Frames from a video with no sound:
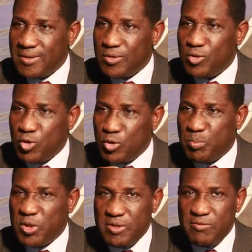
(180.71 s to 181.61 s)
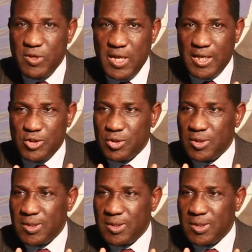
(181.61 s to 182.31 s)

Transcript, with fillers: de petit village